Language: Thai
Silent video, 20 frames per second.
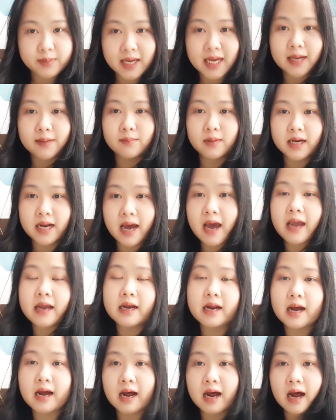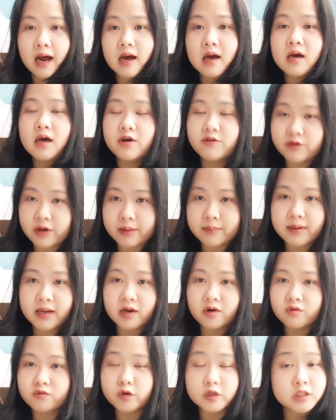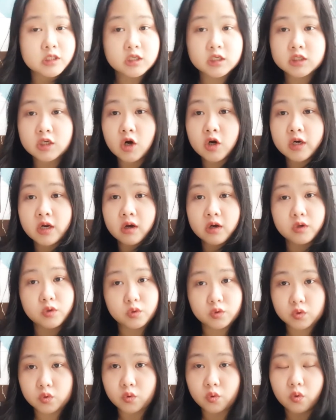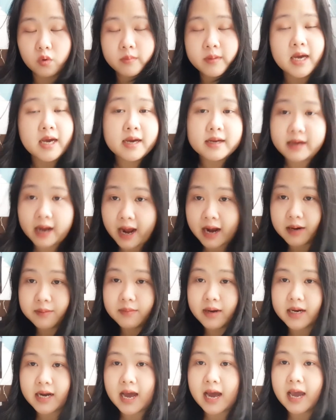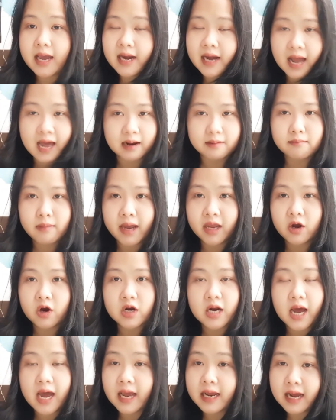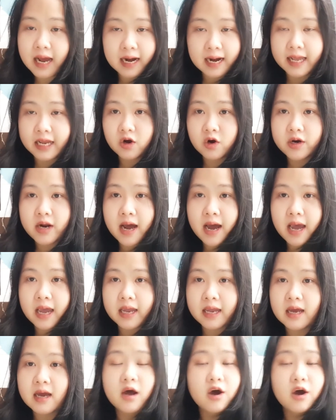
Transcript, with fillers: เพจมาได้นะคะแฟนเพจของฝนชื่อช่องเดียวกับ YouTube ทักมาได้หลังไมค์ก็ได้อะไรก็ได้